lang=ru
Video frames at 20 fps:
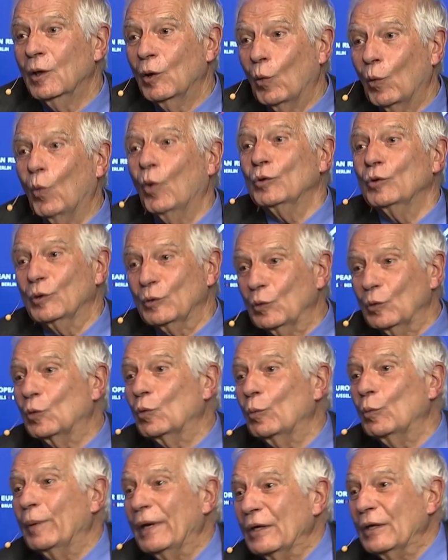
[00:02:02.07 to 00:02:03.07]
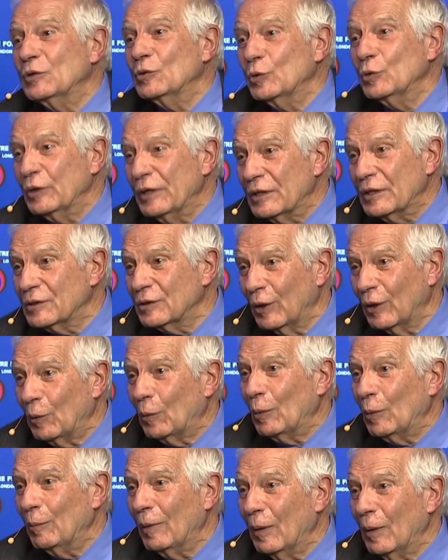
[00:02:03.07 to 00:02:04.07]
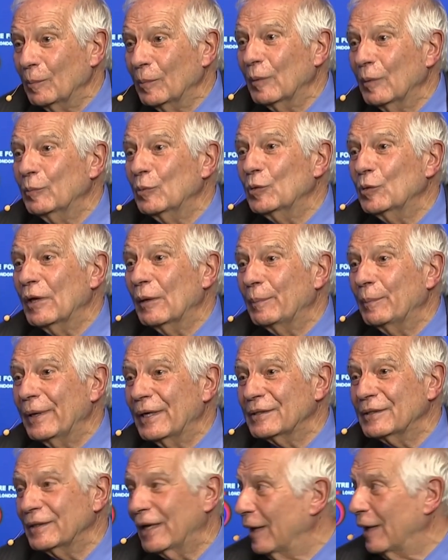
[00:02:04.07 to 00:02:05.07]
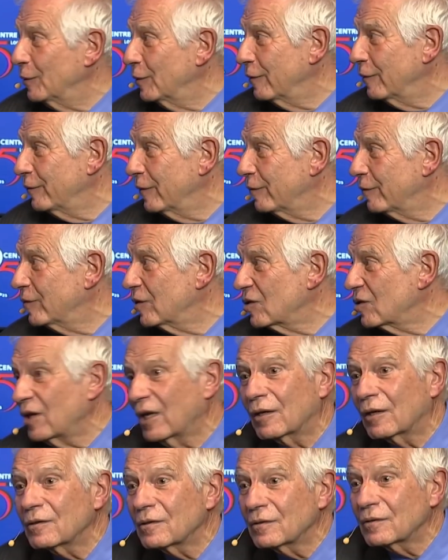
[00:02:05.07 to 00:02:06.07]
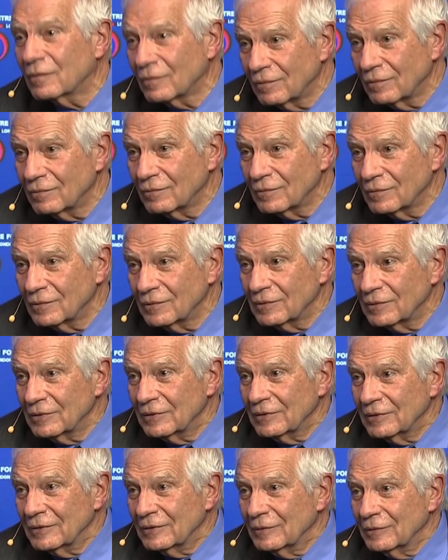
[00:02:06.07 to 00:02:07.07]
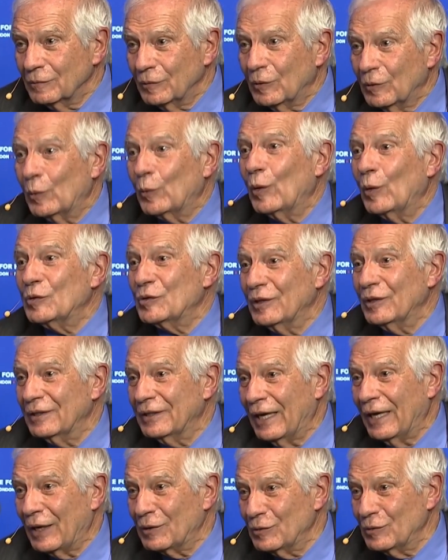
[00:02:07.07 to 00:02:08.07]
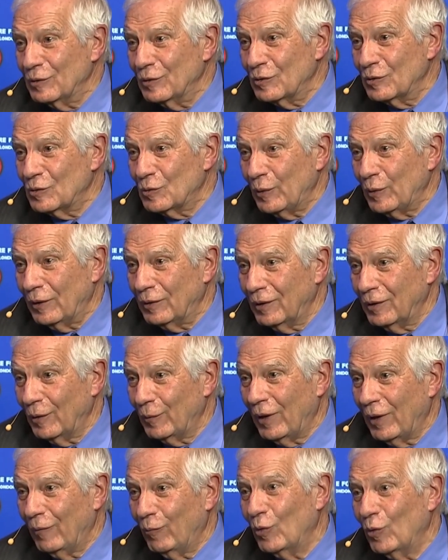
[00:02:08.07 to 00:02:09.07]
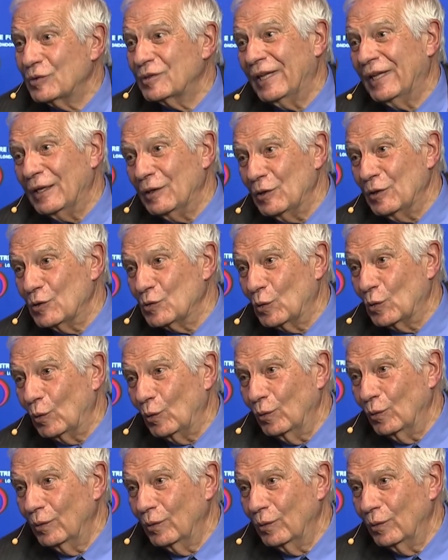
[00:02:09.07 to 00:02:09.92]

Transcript: Я помню Будапешт 1956 года с русскими танками на улицах. Мне было 9 лет, так что он должен знать, о чем